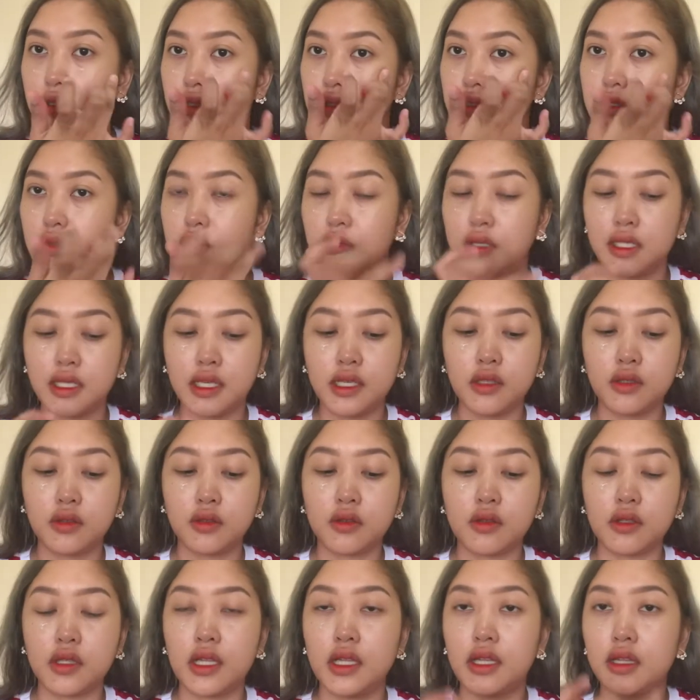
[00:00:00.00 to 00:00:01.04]
So what I
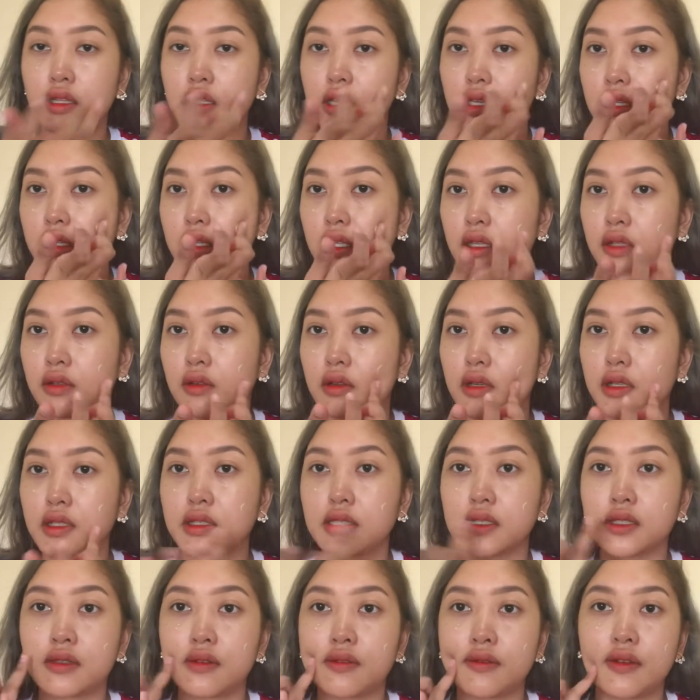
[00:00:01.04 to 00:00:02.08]
do, dinadot ko lang
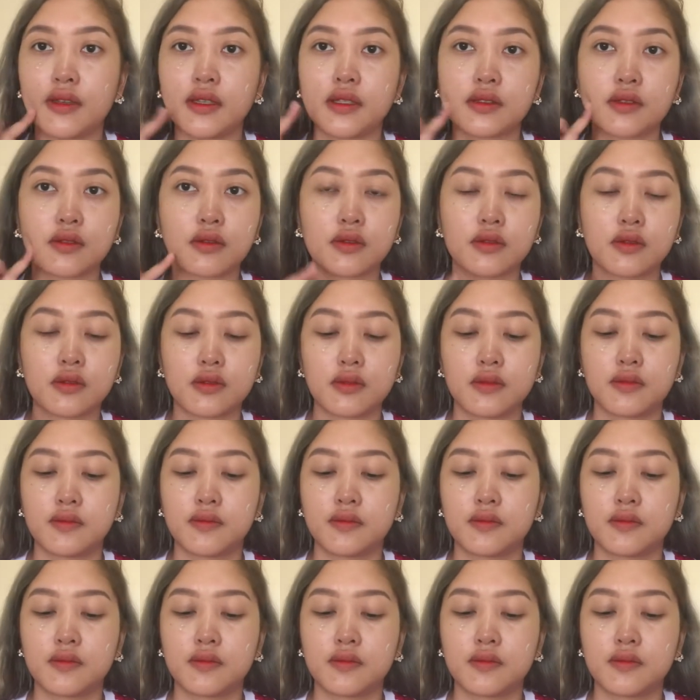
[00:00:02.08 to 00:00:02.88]
siya sa face ko.